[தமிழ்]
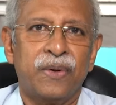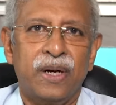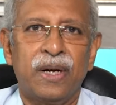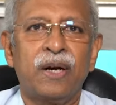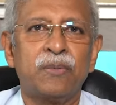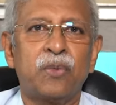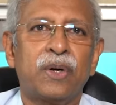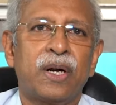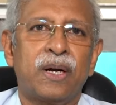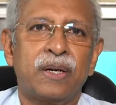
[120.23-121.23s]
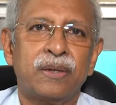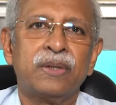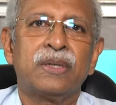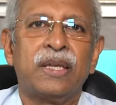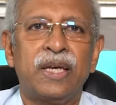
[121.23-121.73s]
ரெண்டு நாள் மூணு நாளில்
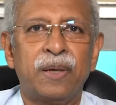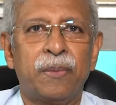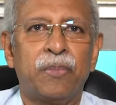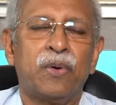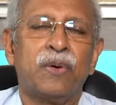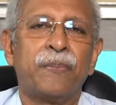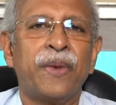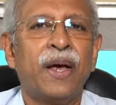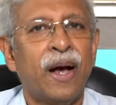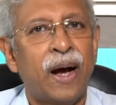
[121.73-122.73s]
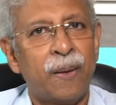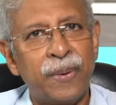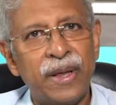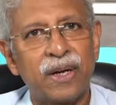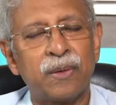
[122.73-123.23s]
வந்து அதிகமாக போகும்
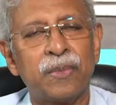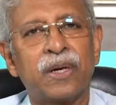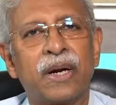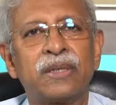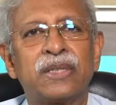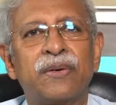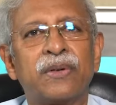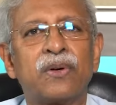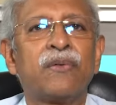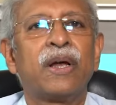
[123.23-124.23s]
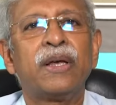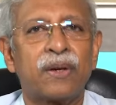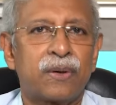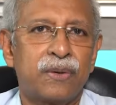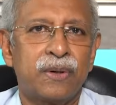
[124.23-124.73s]
அப்படி இருக்கும்போது கண் செவந்துரும் வலி
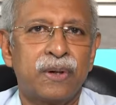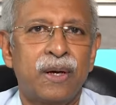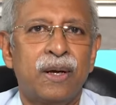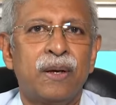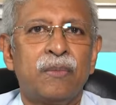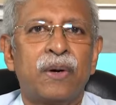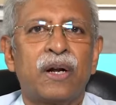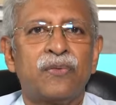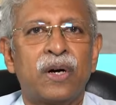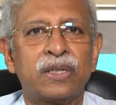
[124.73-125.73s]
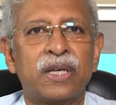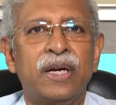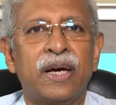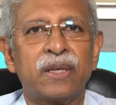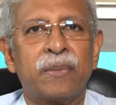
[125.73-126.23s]
இருக்கும் பட்
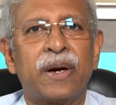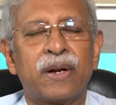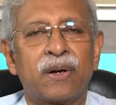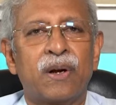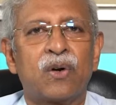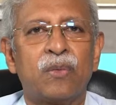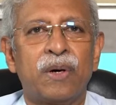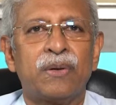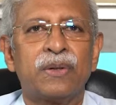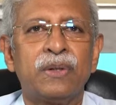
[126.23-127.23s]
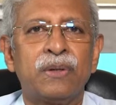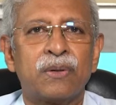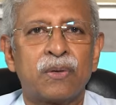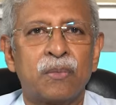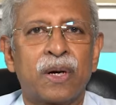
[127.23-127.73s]
அன்ஃபார்ச்சுனேட்லி அந்த மாதிரியான கிளாக்கோமா வந்து
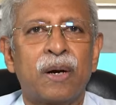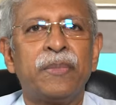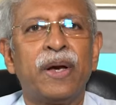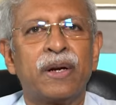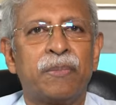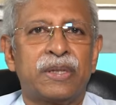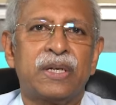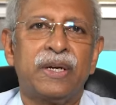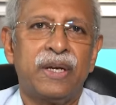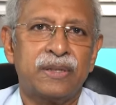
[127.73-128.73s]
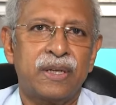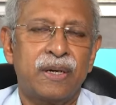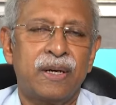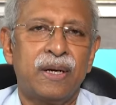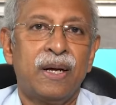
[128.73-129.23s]
ரொம்ப கம்மியான பர்சன்டேஜ்
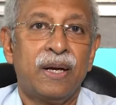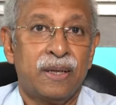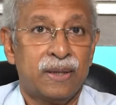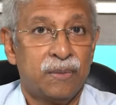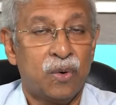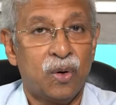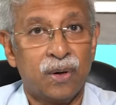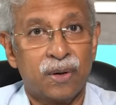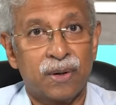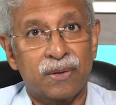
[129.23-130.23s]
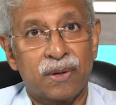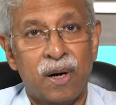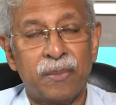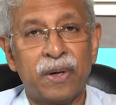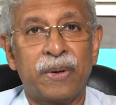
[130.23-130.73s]
தான் இந்த மோர் காமன்